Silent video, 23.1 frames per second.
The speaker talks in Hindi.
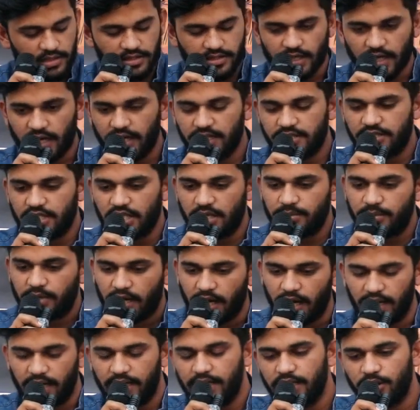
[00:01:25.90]
चाहे जेब
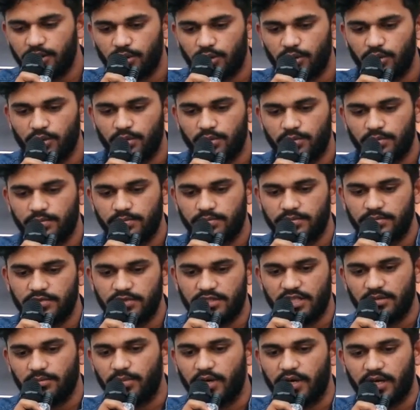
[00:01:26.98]
खाली हो
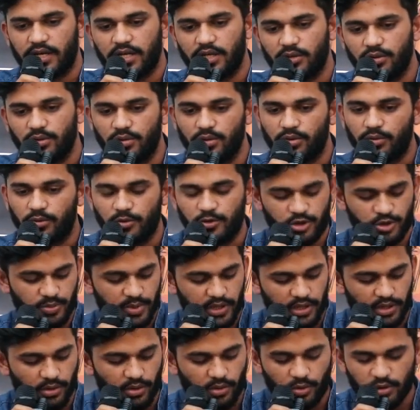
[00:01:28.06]
जेब भरे हो कुछ
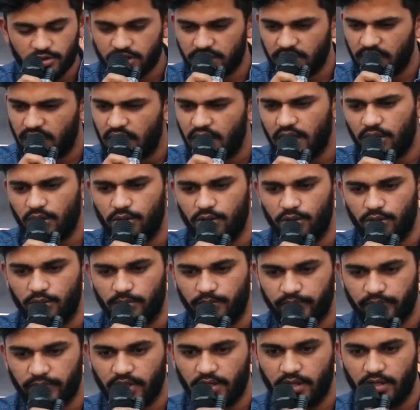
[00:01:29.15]
भी हो कुछ ना हो
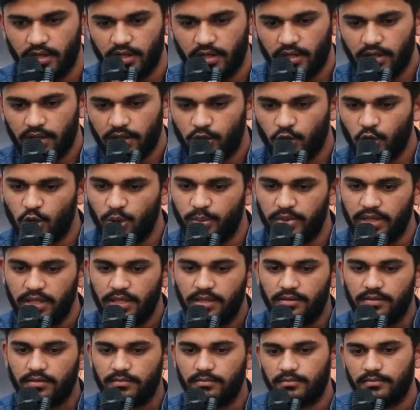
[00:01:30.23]
तो भी
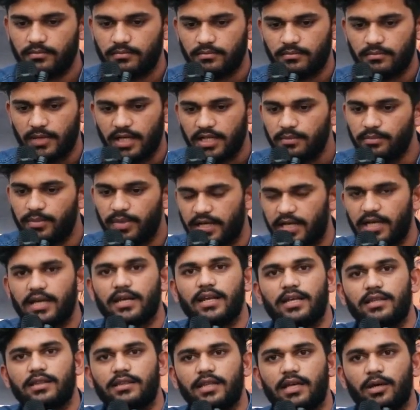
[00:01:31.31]
मन भरा
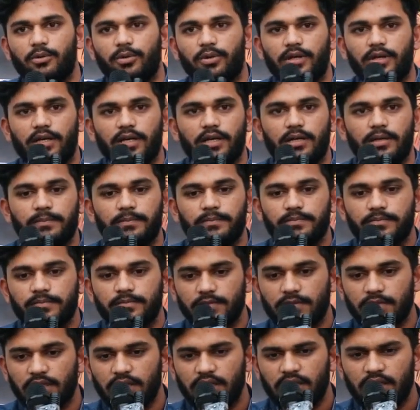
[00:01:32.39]
रहता है उनका
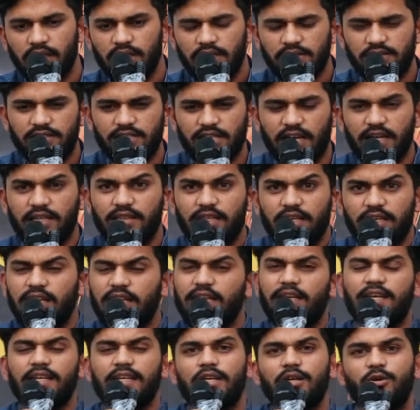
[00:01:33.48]
चाहे देने
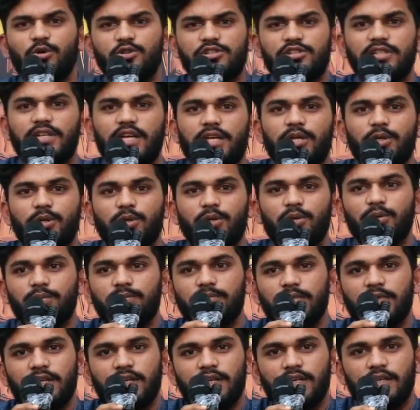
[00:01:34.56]
के लिए कुछ नहीं हो
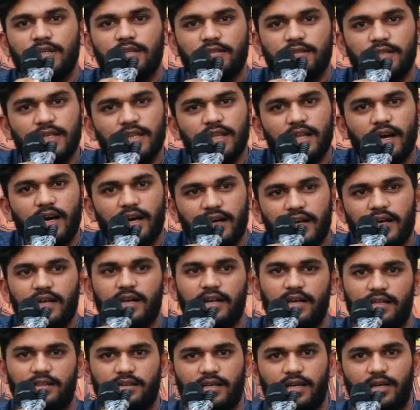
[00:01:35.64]
दिल हरा
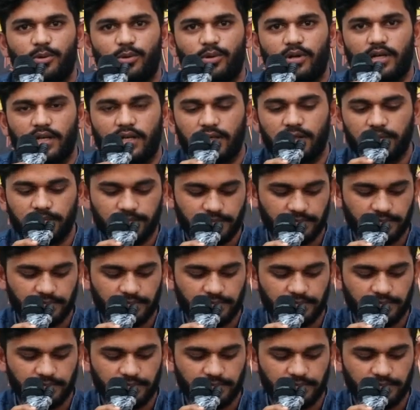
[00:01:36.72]
रहता है उनका